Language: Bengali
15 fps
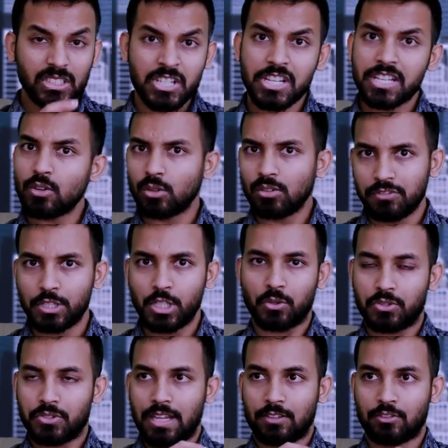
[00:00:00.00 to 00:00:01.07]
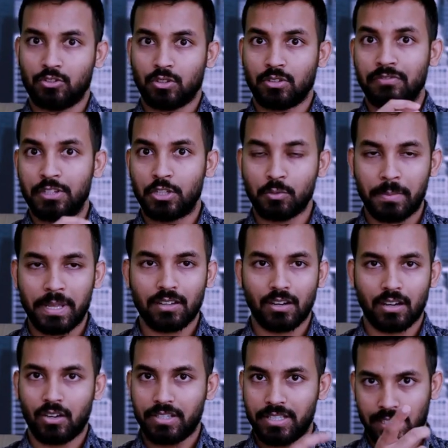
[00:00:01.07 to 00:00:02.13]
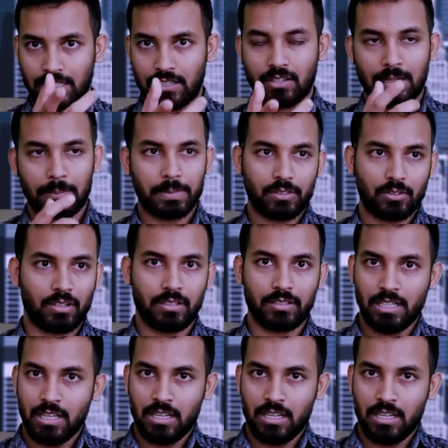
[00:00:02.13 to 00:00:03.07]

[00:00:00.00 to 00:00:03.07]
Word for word: সে যখন ভিডিও করছে একজন যখন ভিডিও মেক করা হয় যে কারণে আপনার ধরেন